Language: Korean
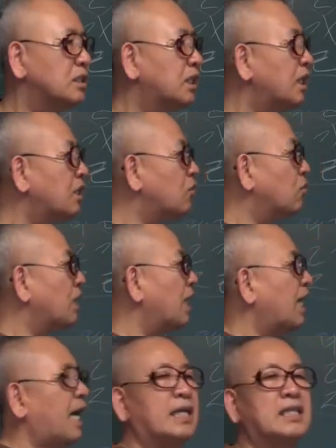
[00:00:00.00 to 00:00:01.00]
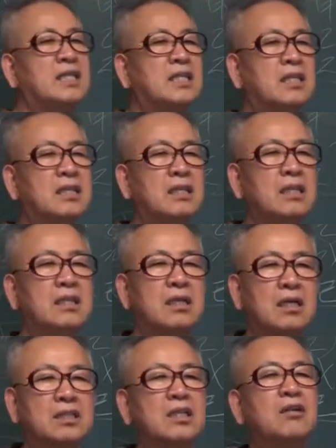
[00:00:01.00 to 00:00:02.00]
그대로가 아닌
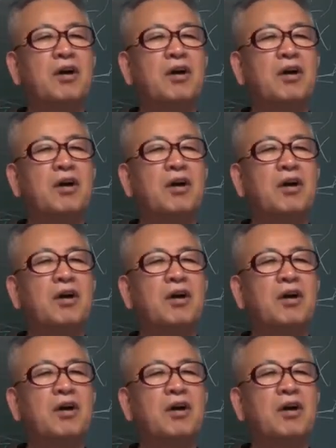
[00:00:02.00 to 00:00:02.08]
것을